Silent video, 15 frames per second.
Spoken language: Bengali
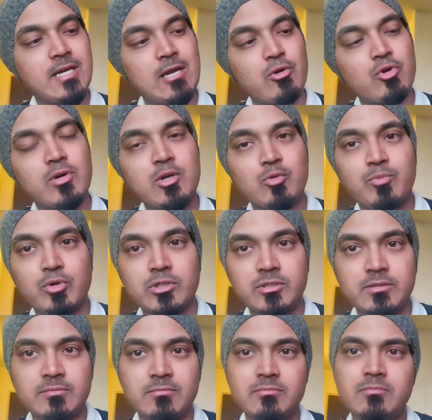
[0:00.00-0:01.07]
হচ্ছে কালো রঙের উপরে
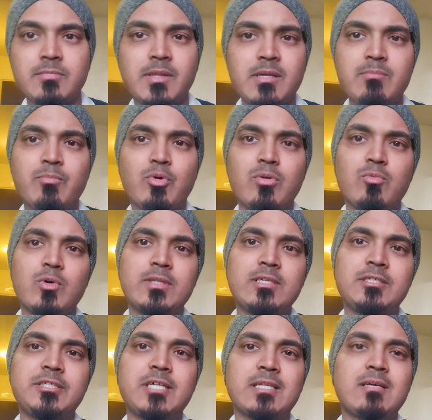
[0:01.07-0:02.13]
সিম্পল
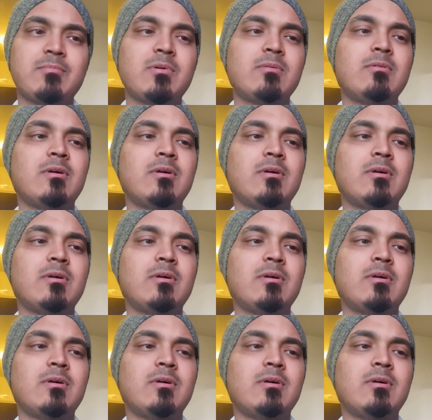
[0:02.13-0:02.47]
বইতে সাদা